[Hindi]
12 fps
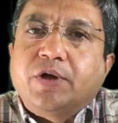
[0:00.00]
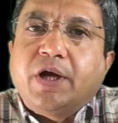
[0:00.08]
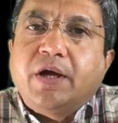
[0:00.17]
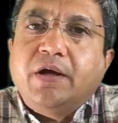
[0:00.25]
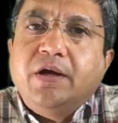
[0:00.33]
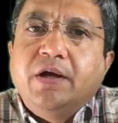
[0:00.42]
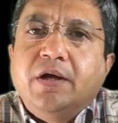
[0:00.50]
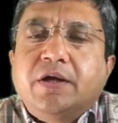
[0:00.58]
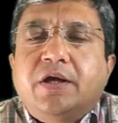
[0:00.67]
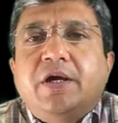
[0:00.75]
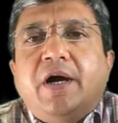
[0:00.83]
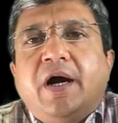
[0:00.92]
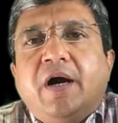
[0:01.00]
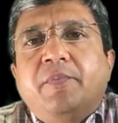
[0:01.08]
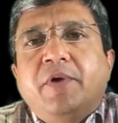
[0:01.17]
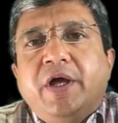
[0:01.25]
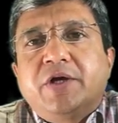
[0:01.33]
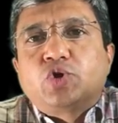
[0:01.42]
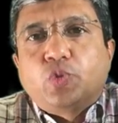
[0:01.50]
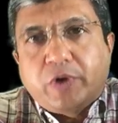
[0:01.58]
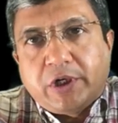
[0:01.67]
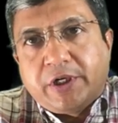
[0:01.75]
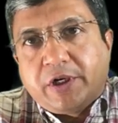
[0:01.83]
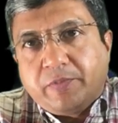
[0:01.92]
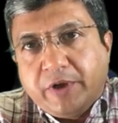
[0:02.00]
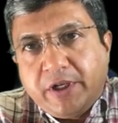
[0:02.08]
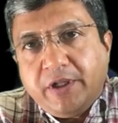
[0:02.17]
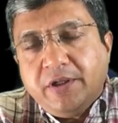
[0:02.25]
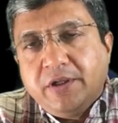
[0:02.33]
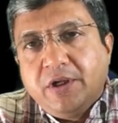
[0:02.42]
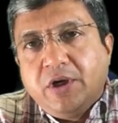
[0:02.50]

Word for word: गया है कि आप एक सुपर लर्नर बने